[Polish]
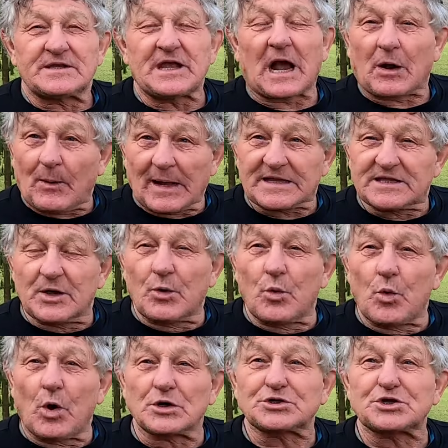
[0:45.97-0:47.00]
jak ładnie
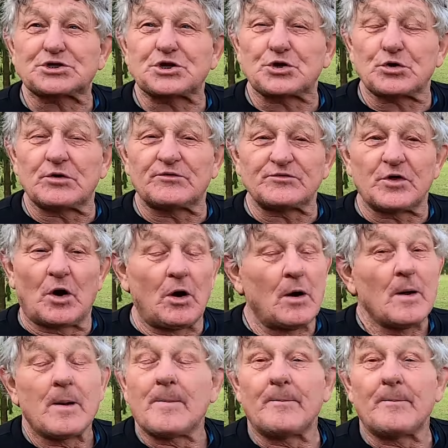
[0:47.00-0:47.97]
ułożysz i równo,